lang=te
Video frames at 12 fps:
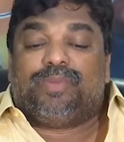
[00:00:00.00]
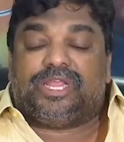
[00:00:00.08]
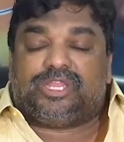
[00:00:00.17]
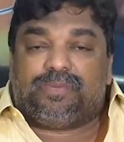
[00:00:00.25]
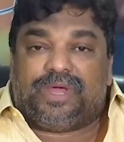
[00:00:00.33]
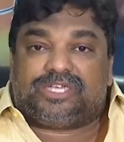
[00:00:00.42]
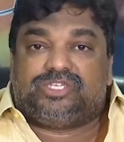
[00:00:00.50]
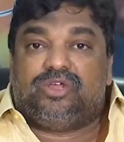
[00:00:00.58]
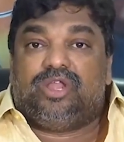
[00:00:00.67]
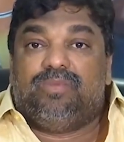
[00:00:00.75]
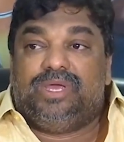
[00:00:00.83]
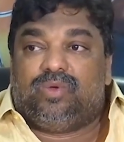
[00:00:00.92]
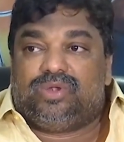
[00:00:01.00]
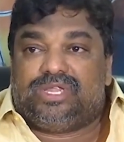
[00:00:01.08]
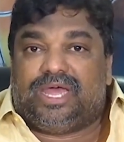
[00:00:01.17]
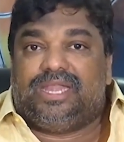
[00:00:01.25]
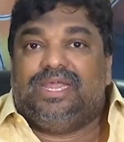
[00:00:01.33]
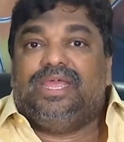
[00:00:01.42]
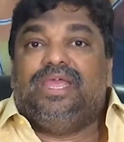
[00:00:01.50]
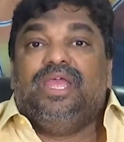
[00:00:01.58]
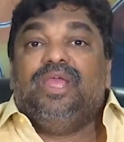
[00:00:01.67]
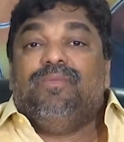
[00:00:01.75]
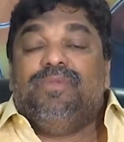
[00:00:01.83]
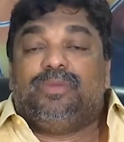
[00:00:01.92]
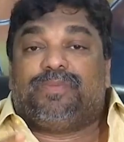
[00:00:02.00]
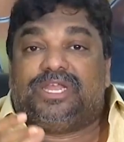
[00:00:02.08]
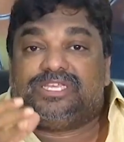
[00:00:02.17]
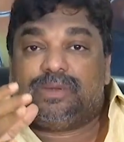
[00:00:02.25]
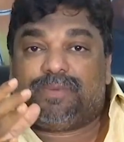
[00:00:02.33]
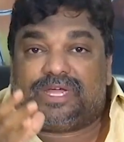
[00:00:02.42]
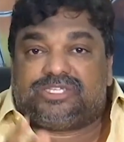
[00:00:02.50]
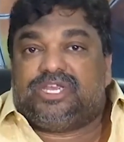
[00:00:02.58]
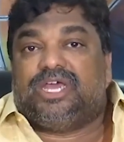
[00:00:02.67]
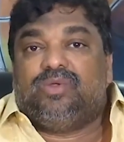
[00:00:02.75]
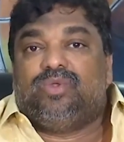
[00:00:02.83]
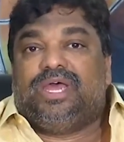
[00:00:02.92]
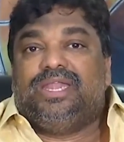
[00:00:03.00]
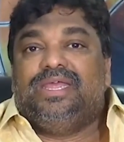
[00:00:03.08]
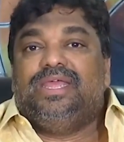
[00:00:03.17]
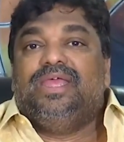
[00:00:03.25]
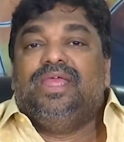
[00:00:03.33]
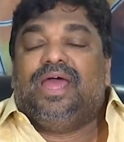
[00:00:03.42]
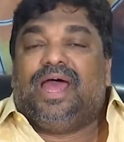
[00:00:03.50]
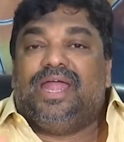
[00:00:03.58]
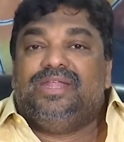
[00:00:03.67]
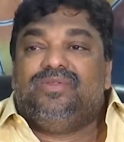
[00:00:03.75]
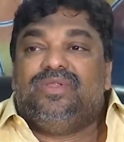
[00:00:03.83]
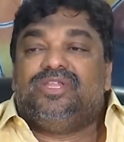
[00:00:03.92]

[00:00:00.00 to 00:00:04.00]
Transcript: ప్రతిపక్షంలో మీరు ఉండాలి మీరు ప్రజల పక్షాన ఉండాలి అని